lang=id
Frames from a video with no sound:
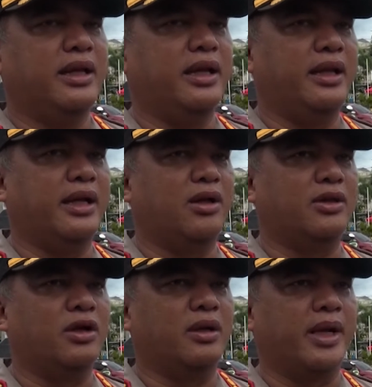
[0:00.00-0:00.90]
Ini
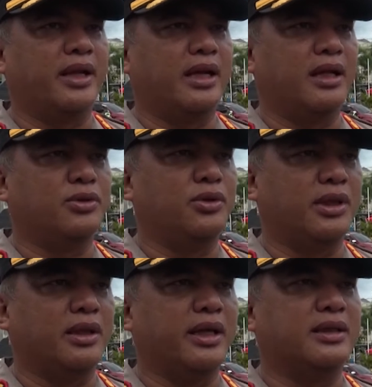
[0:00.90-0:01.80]
kalau tahun kemarin ada
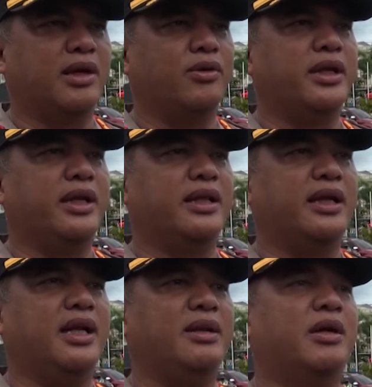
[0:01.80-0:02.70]
tujuh titik, tahun ini
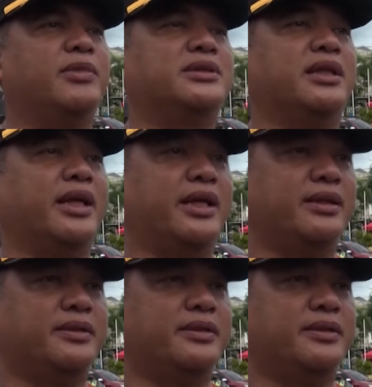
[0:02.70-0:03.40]
kita ada lima belas titik.